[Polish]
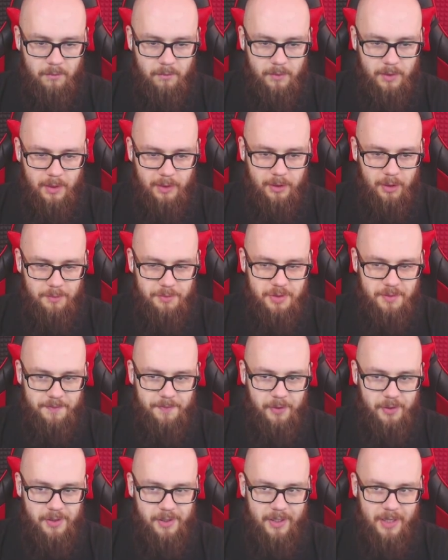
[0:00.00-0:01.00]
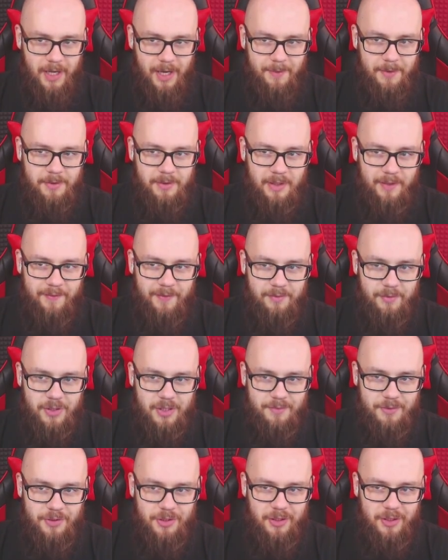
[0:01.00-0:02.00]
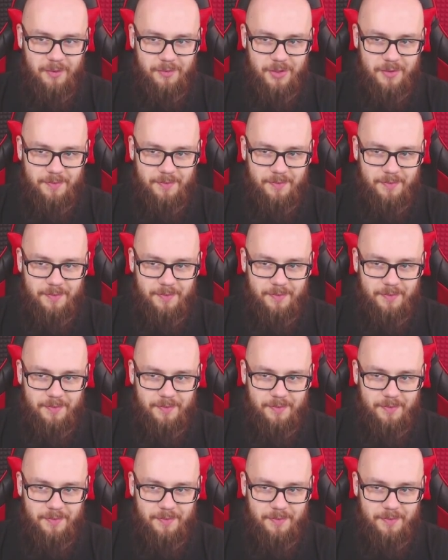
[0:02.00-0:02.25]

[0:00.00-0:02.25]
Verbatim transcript: jak dobrze poklikamy, to nawet możemy się dobrze